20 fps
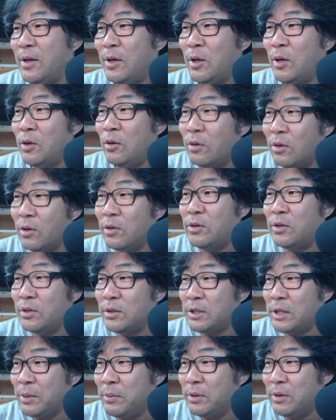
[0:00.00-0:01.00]
이런 것들은
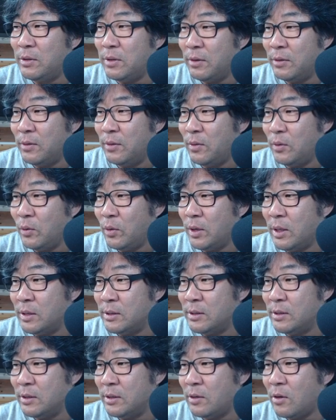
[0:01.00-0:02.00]
재밌더라고요.
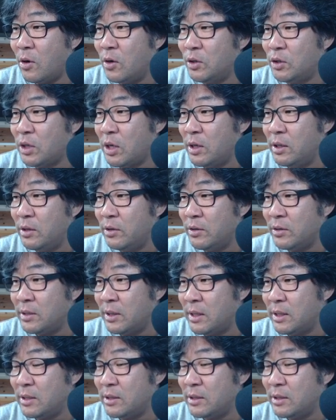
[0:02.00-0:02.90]
여기까지 해서 걸쳐 있는 거잖아요.